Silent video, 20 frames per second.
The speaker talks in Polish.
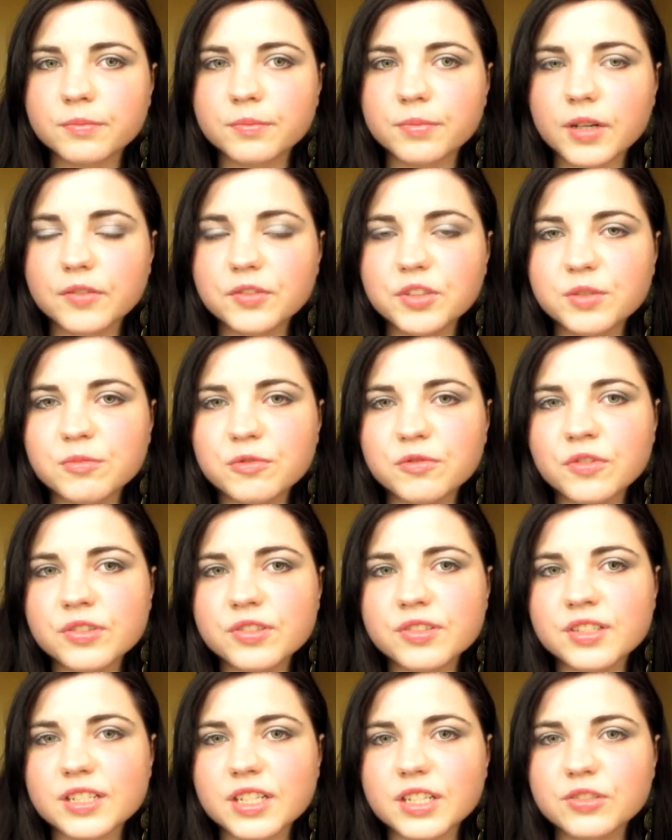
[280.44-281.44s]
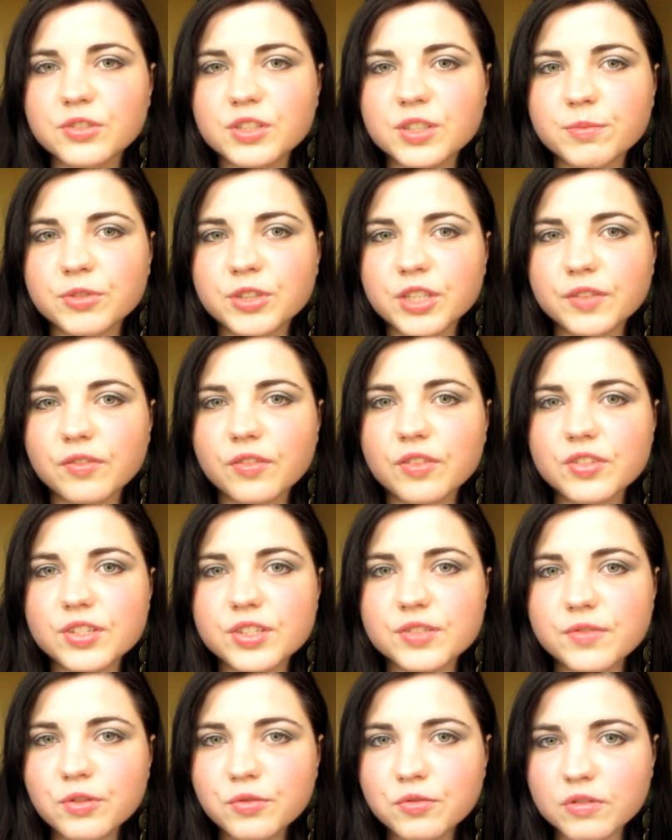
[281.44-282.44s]
Prawdę mówiąc, nie radzi sobie nawet ze
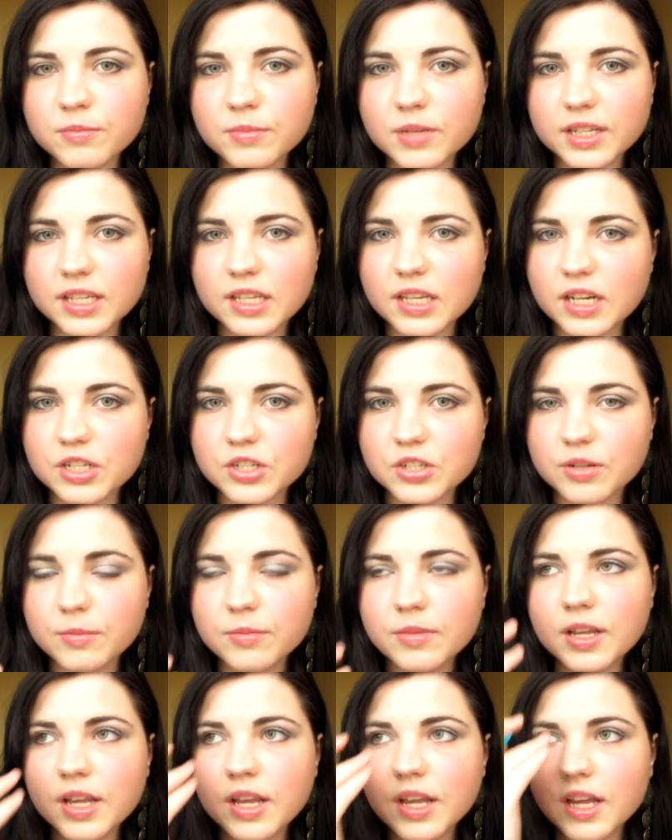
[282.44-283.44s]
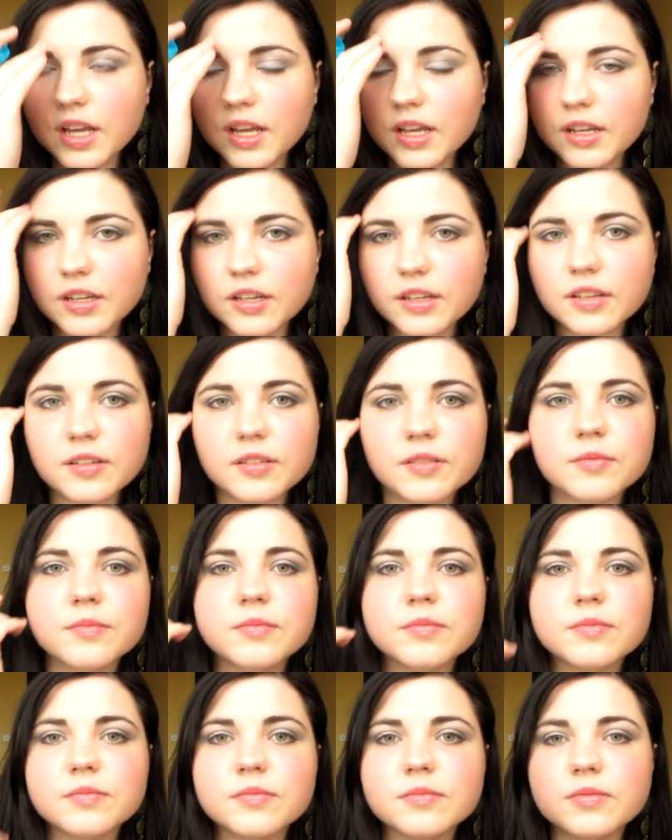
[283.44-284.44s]
zwykłym makijażem
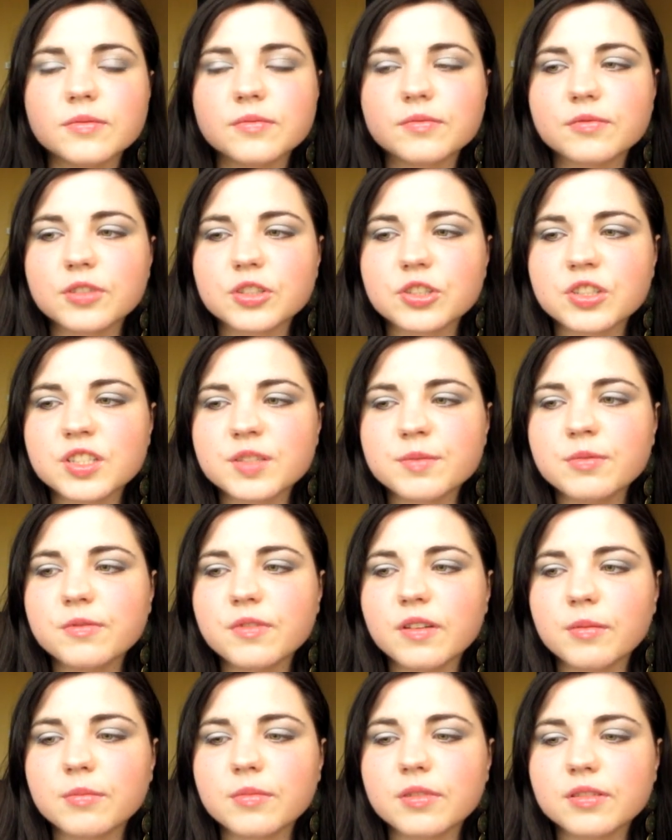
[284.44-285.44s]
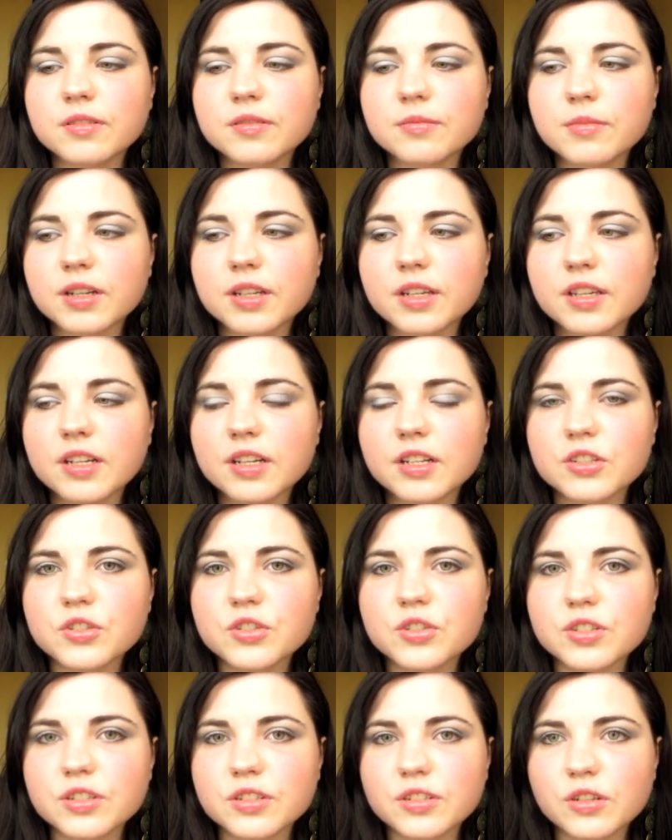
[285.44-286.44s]
właśnie zbywam e,
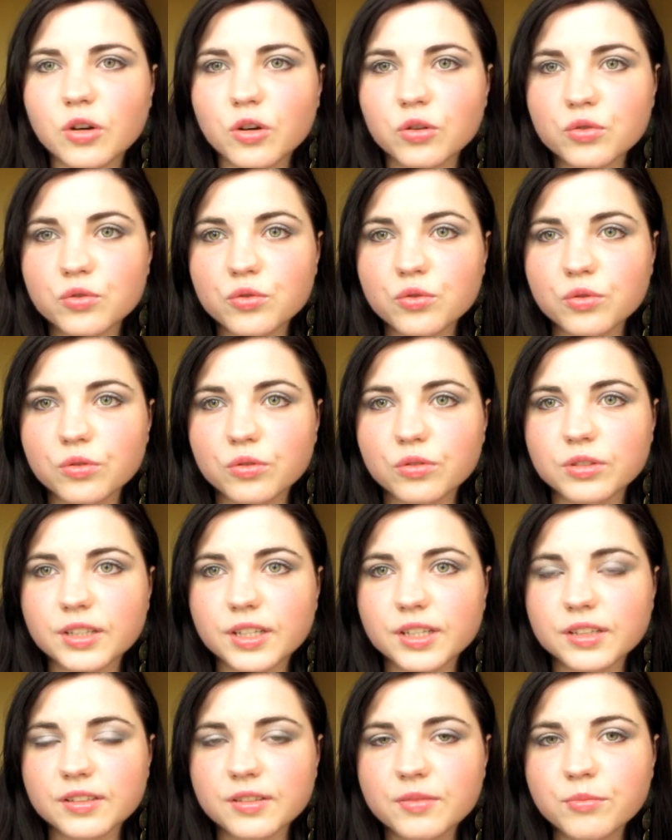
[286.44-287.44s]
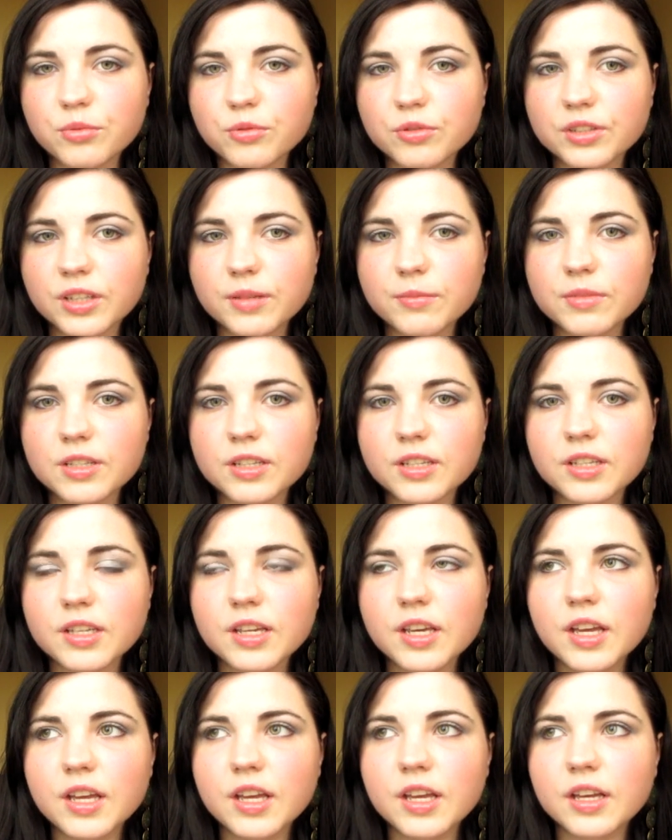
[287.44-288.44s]
makijaż e, oczu e, tak tym płynem i
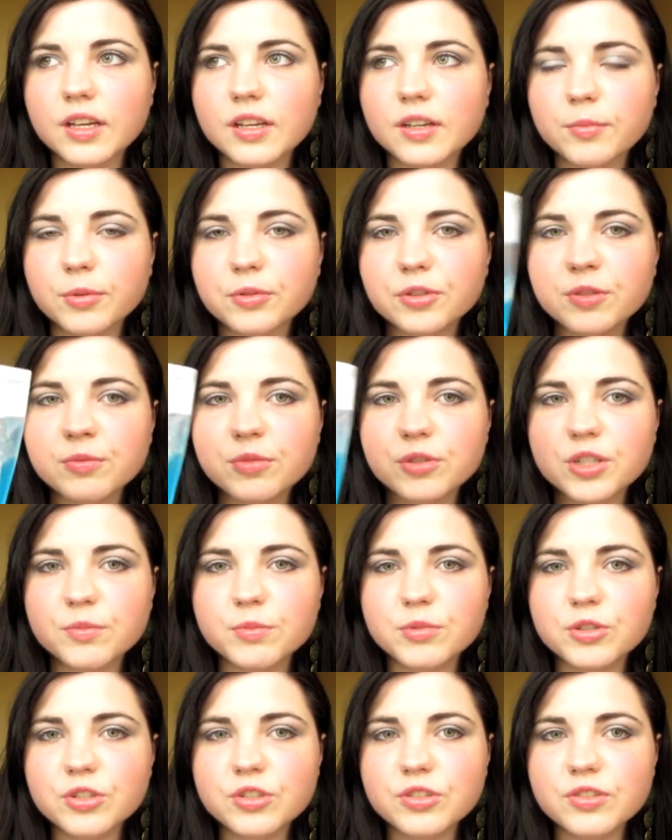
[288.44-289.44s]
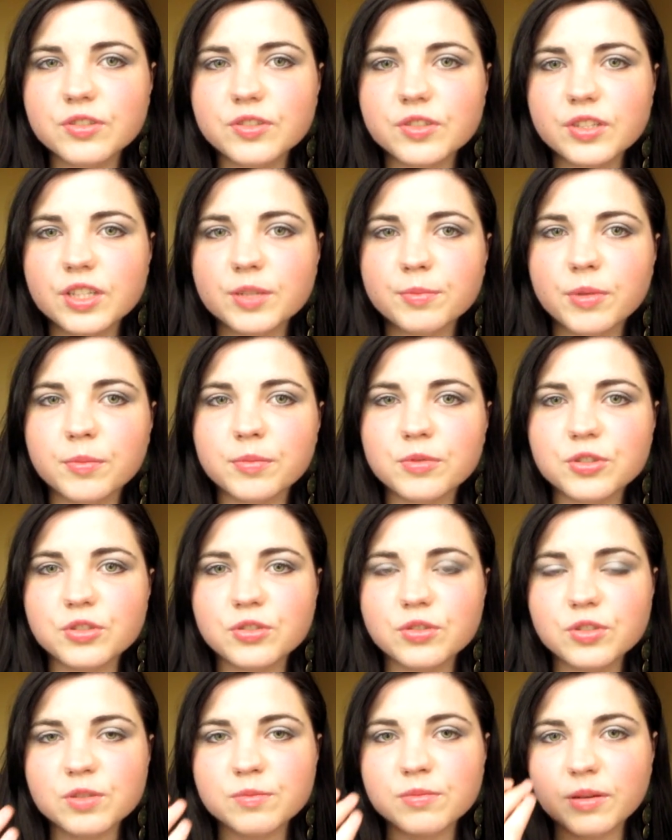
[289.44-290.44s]
potem biorę prysznic i po
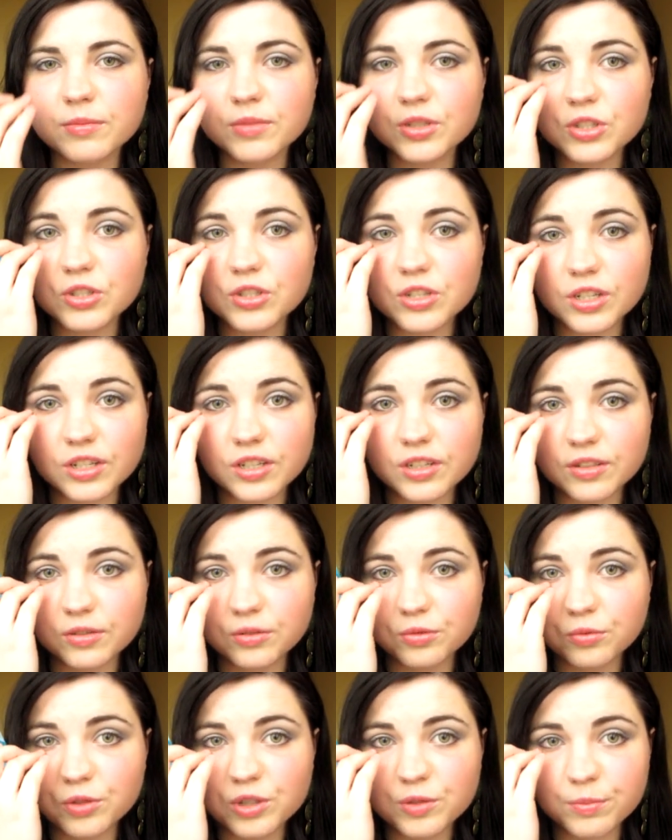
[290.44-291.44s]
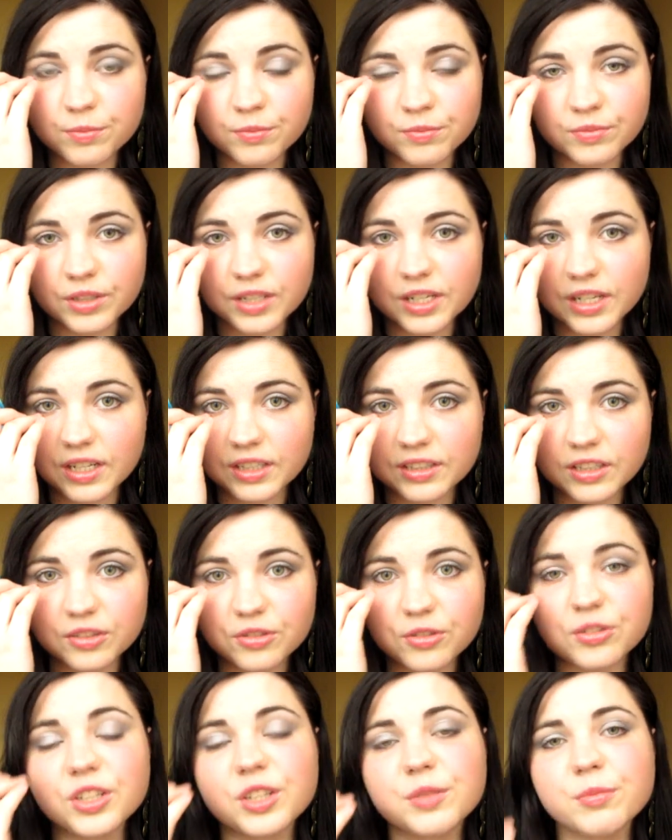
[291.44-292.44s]
prysznicu mam jeszcze tuż na, na
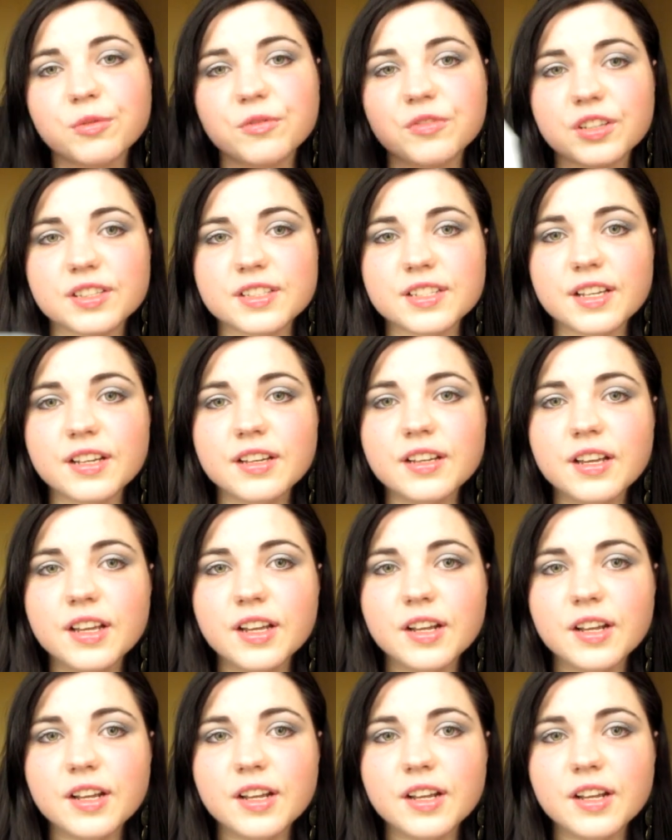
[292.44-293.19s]
dolnej powiece,